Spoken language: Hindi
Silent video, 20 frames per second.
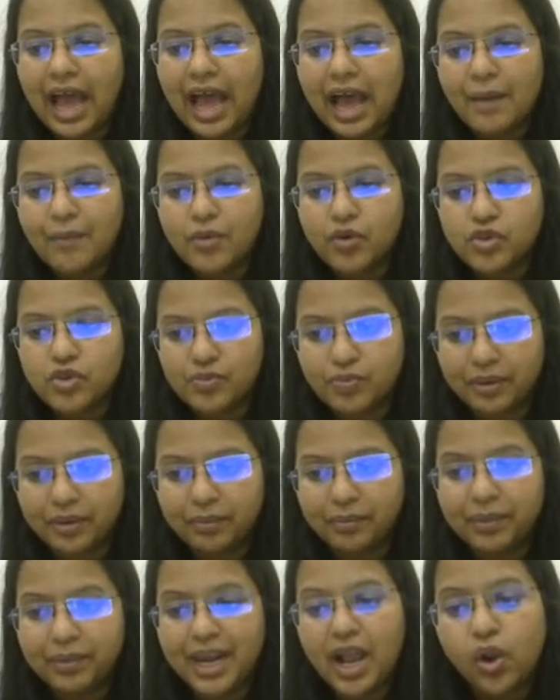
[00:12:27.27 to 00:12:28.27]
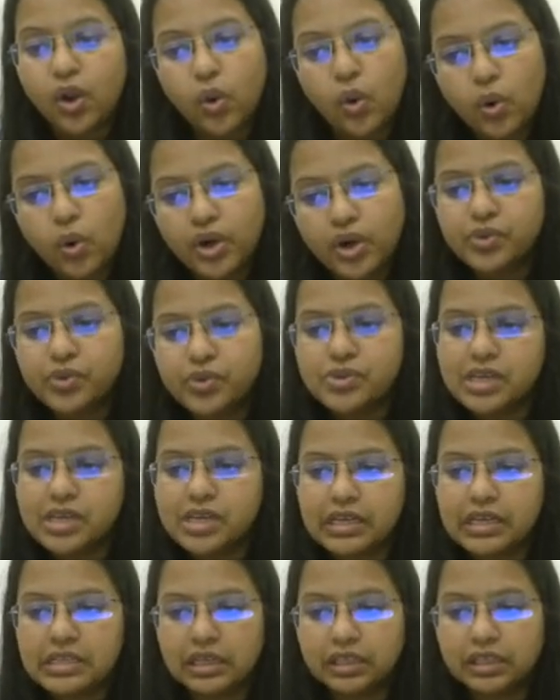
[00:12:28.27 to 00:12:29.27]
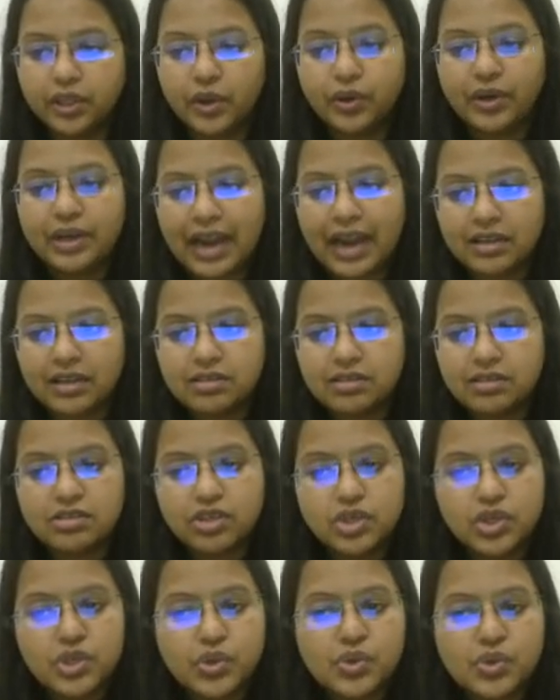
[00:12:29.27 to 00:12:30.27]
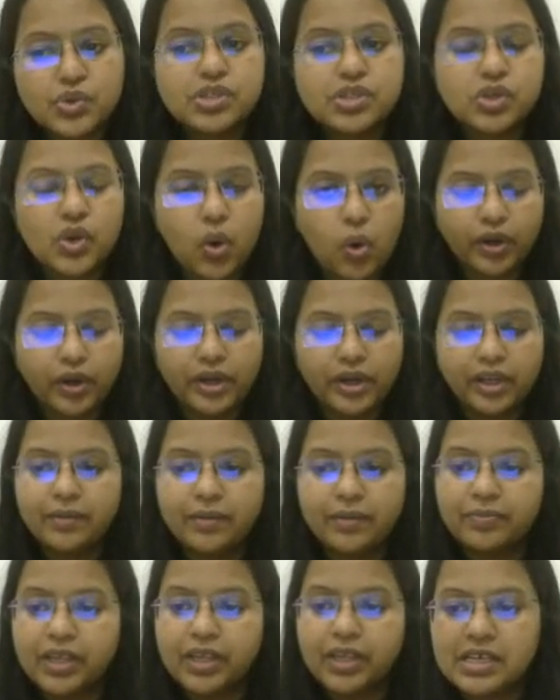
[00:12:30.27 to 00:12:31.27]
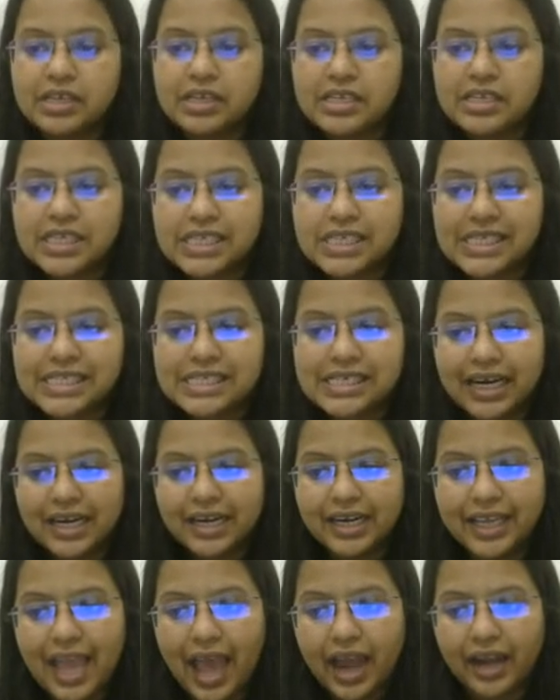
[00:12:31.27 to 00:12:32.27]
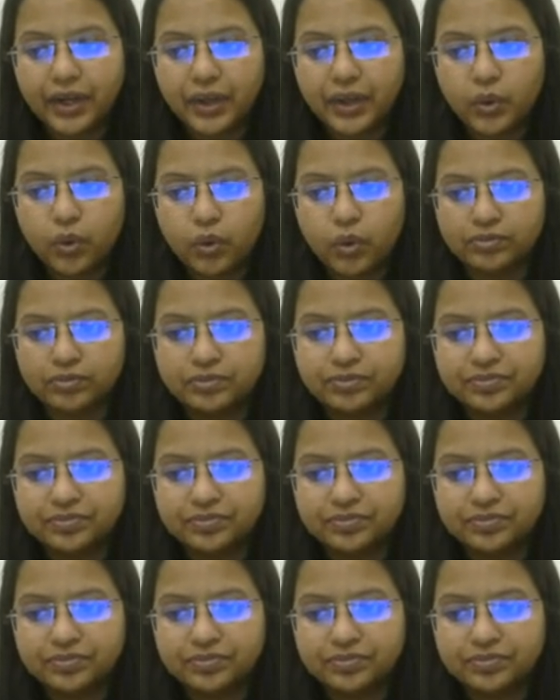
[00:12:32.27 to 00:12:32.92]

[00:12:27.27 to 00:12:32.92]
आप उस पर मेरा कोड यूज़ कर सकते हो डैट इज यूज़ कोड स्टडी एट होम